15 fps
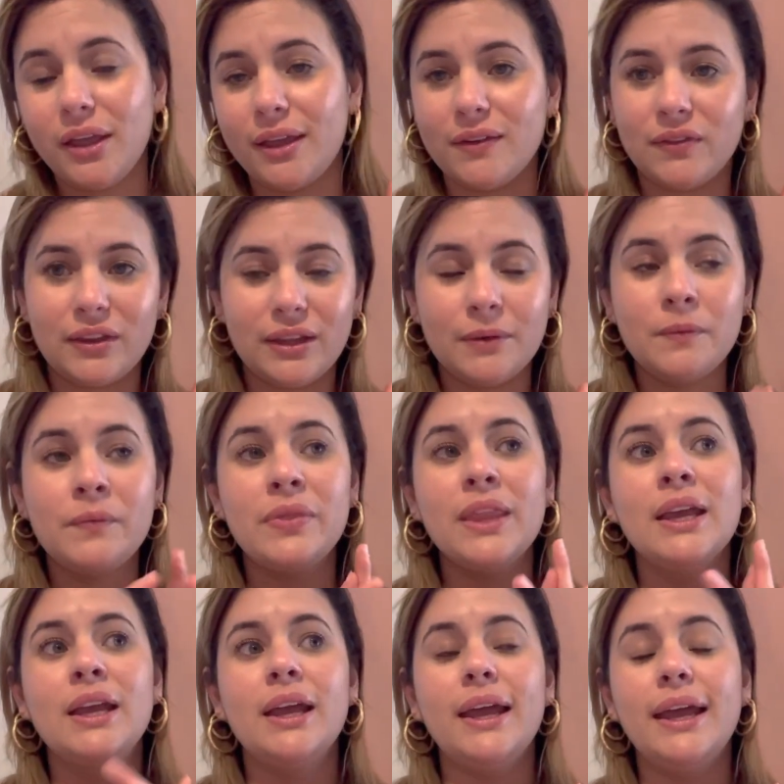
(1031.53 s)
Y así,
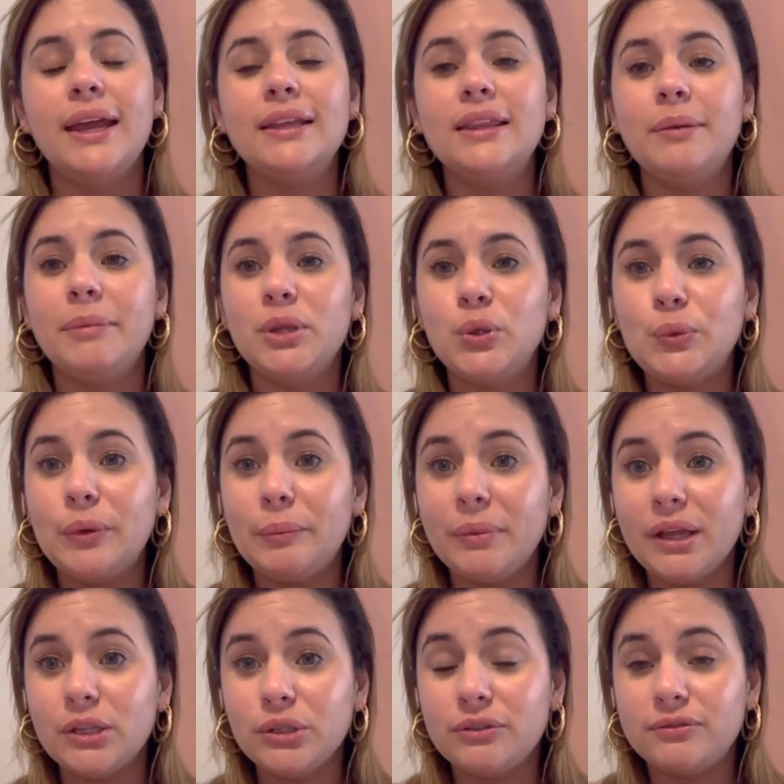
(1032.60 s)
este, me estuvo
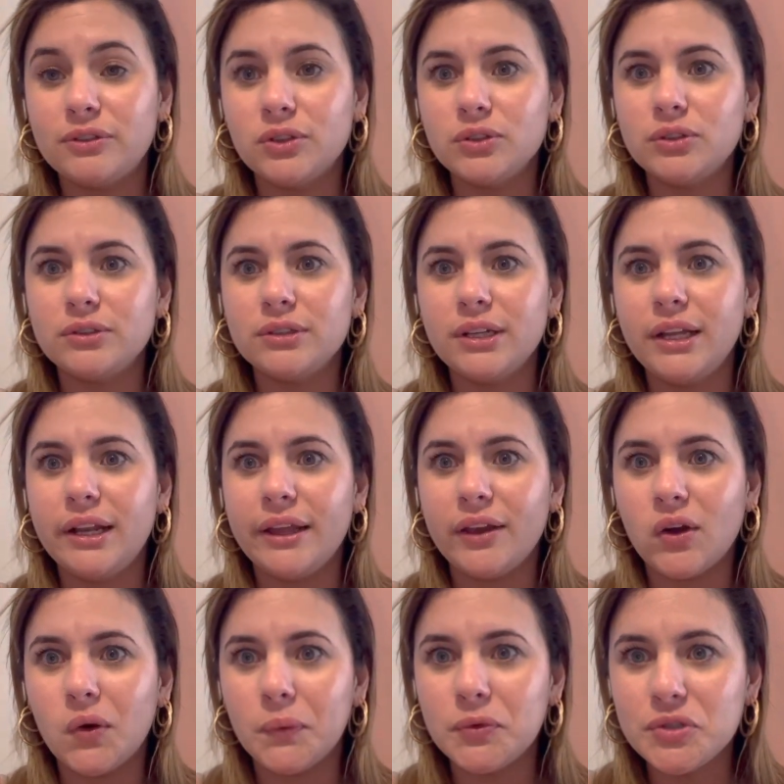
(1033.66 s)
enviando fotos y le
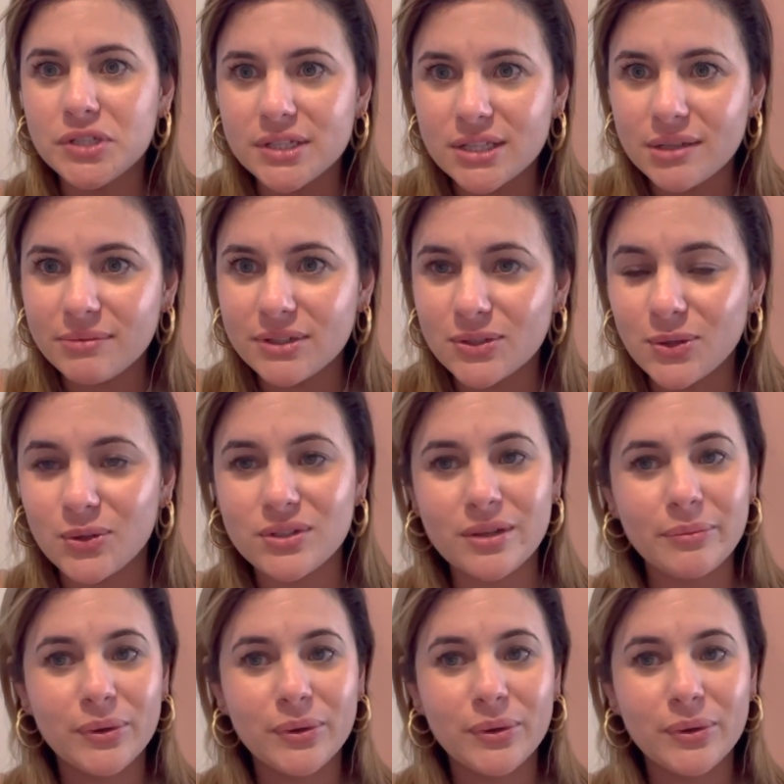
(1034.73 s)
llegó muchísimas cosas,